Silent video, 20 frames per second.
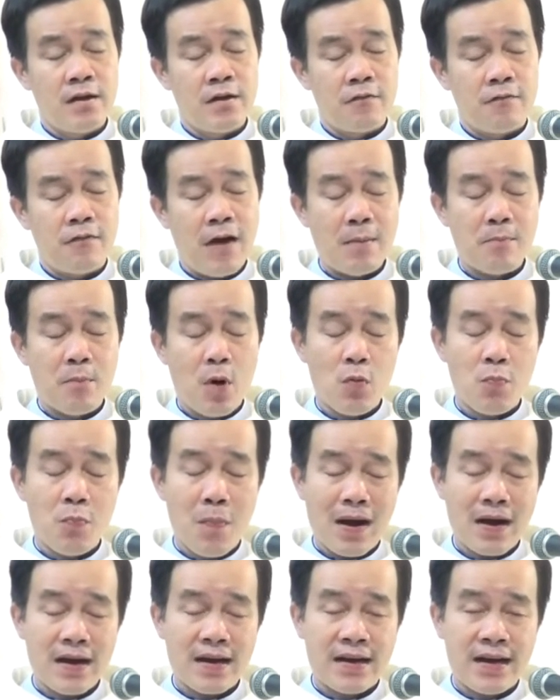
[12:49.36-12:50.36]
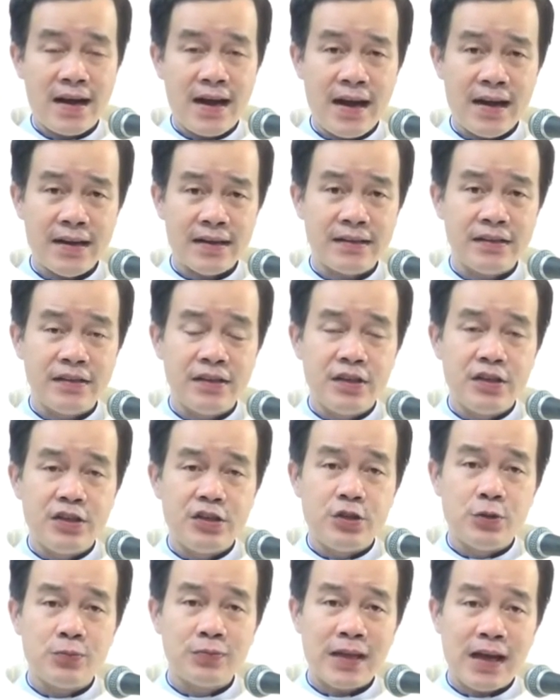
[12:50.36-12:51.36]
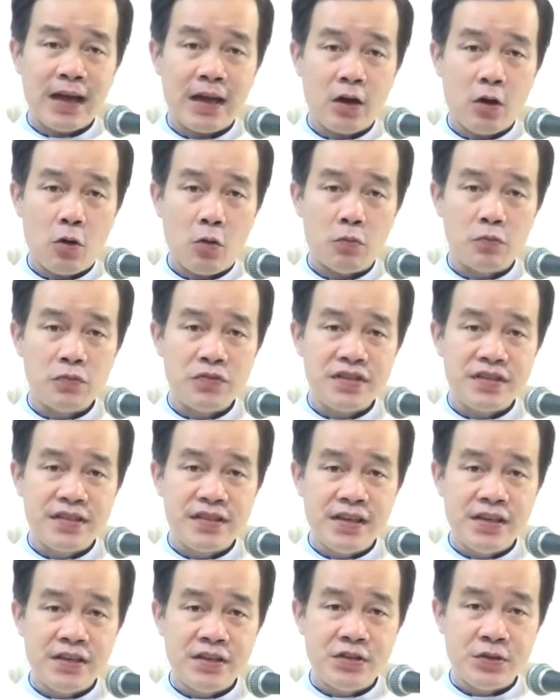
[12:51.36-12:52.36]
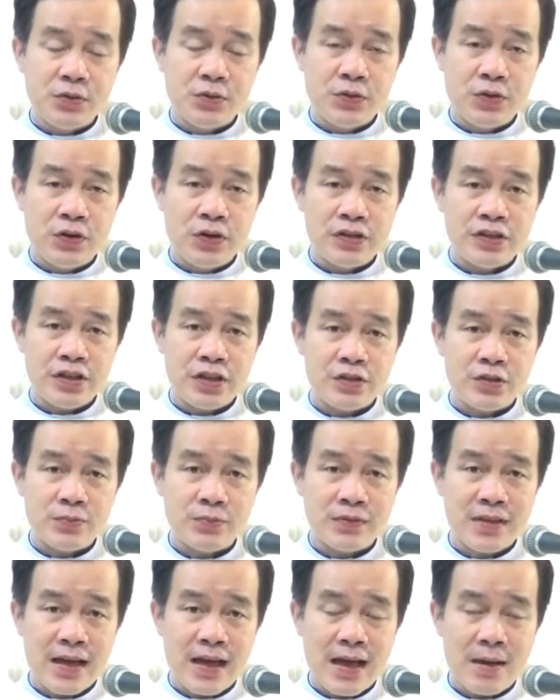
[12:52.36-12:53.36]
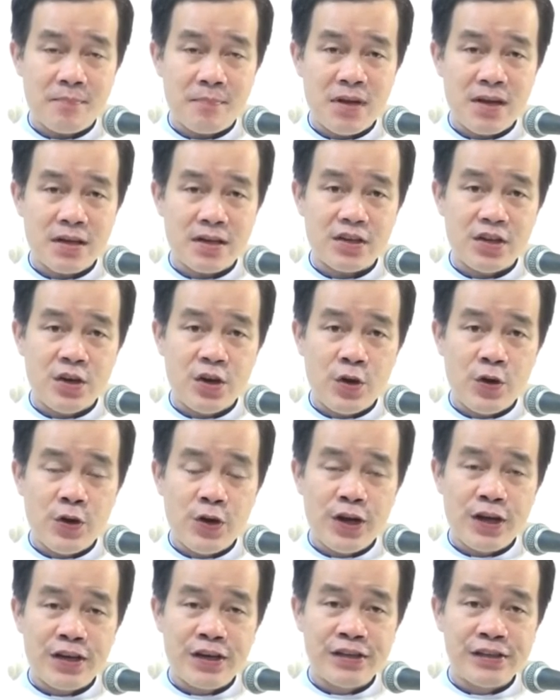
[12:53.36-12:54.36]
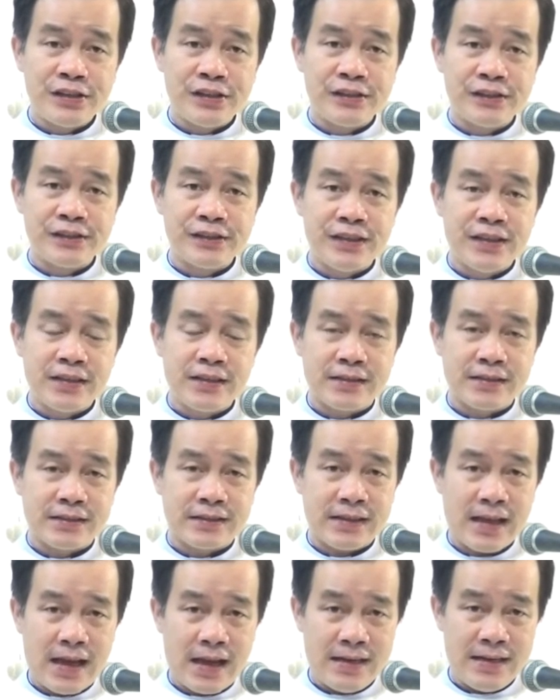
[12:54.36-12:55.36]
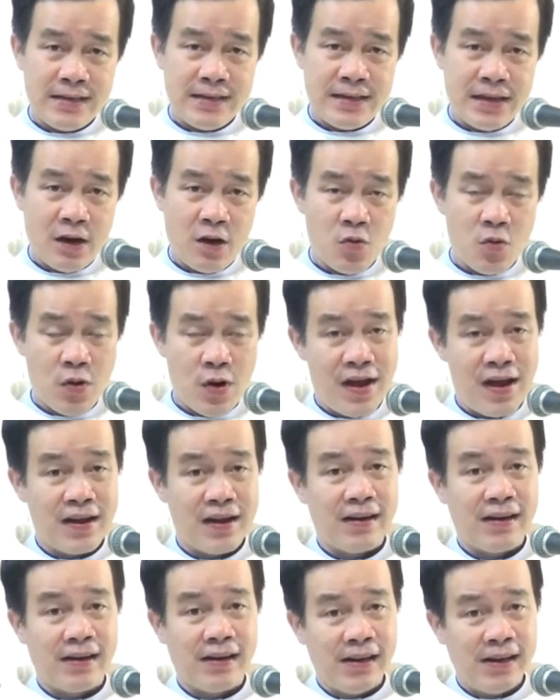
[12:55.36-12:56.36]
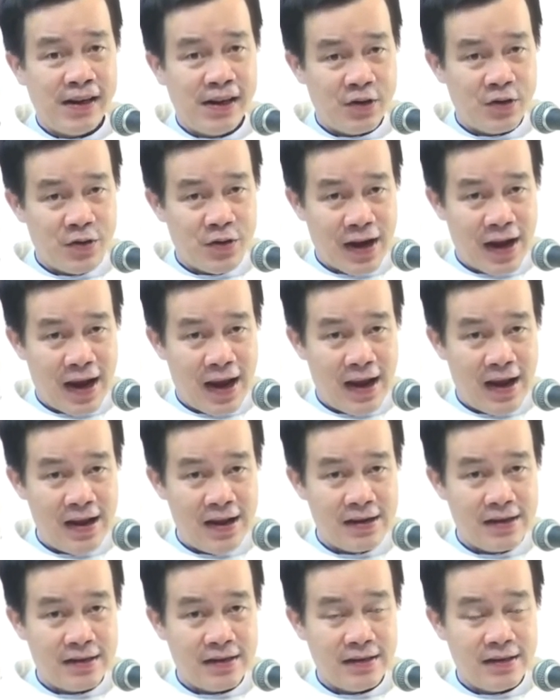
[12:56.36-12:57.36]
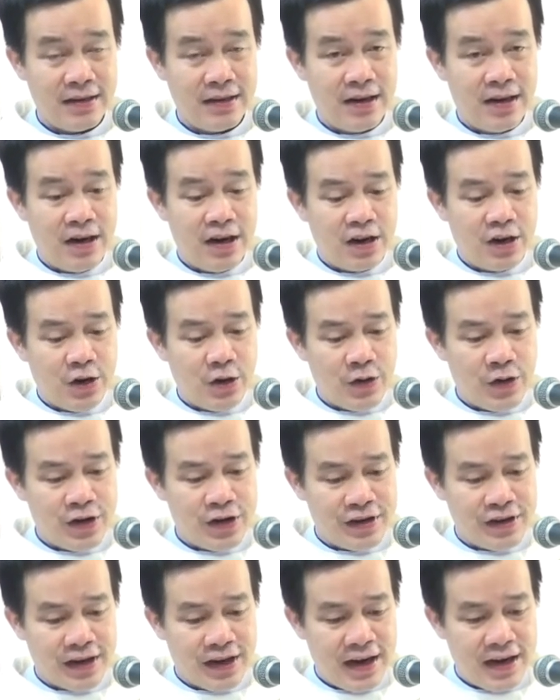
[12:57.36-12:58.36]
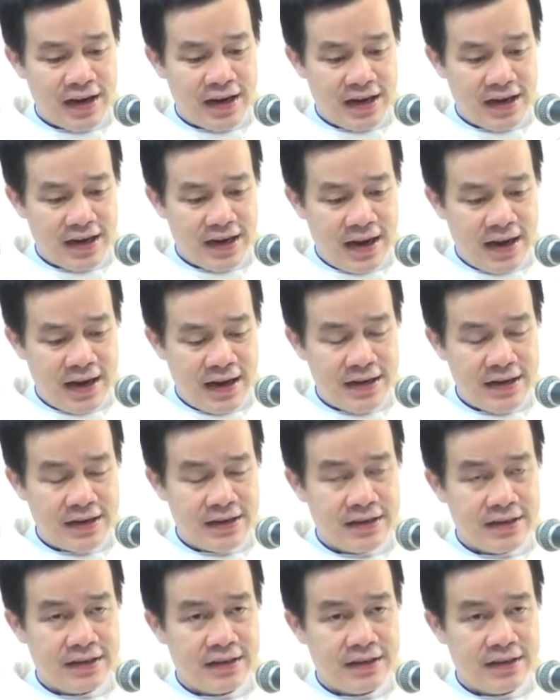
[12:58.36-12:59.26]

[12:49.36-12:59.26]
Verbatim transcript: Và một mặt khác, chúng ta cũng xin Chúa cho chúng ta biết noi gương Đức Thánh Giáo hoàng Leo Cả. Noi gương cái gì đây?